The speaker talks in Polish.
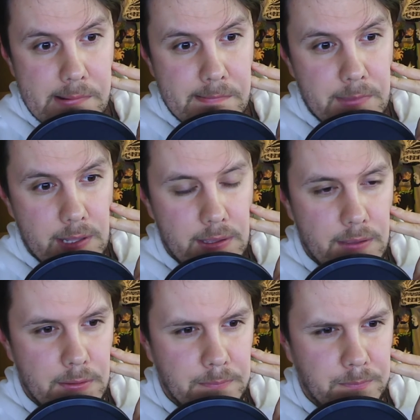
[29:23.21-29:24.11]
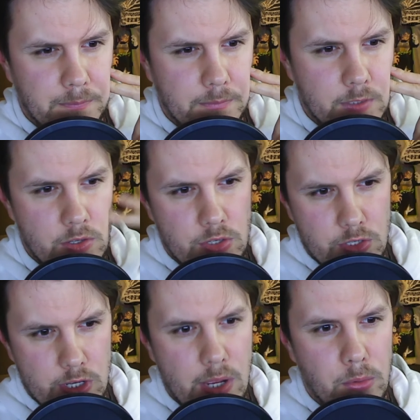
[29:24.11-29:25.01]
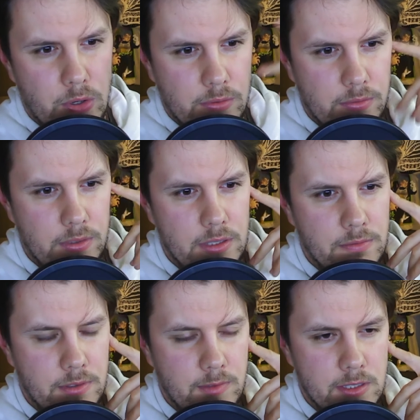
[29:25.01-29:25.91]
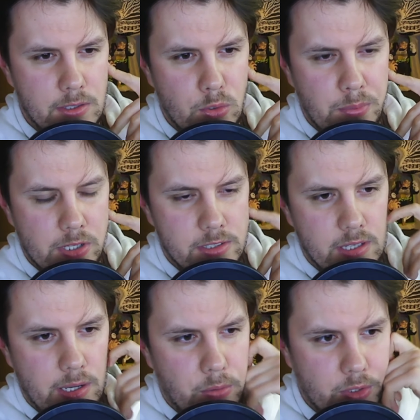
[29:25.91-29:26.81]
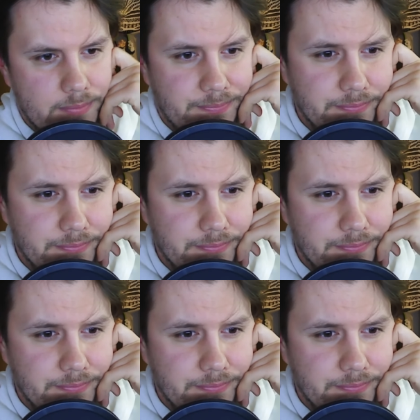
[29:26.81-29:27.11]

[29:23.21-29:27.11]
No ale nie wiem, mm, w sensie, że euro, więcej kupię za euro,